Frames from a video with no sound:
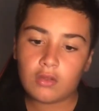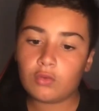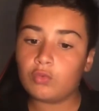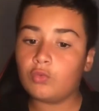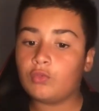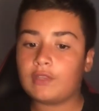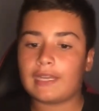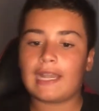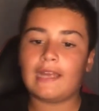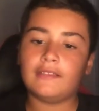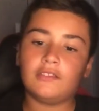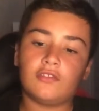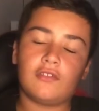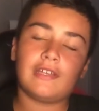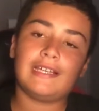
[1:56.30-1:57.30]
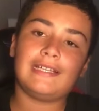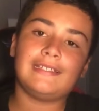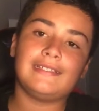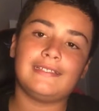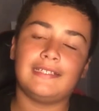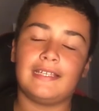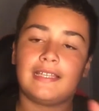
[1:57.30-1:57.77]
ucraino
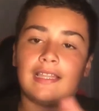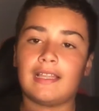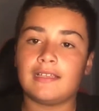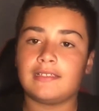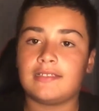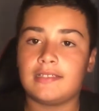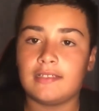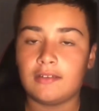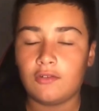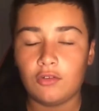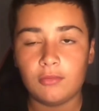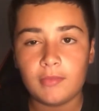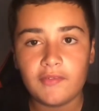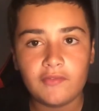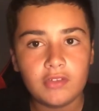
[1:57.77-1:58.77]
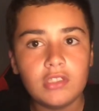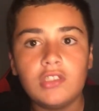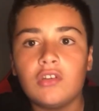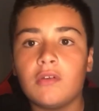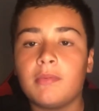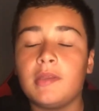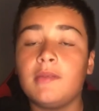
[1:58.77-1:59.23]
ragazzi classe, come vi
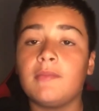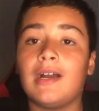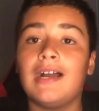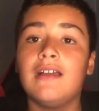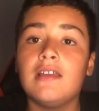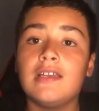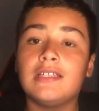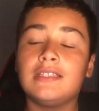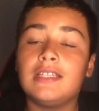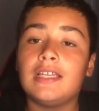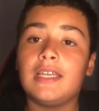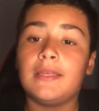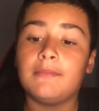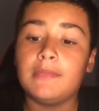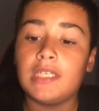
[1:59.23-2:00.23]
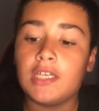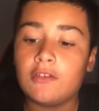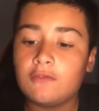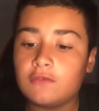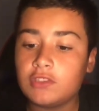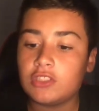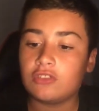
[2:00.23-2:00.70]
dicevo prima, del
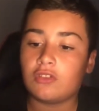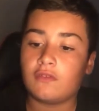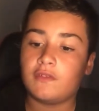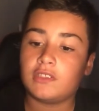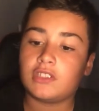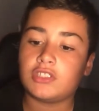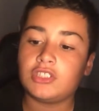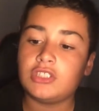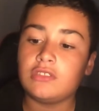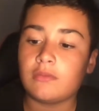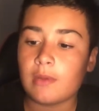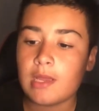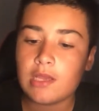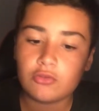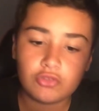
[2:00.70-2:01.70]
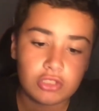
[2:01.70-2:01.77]
1995, è un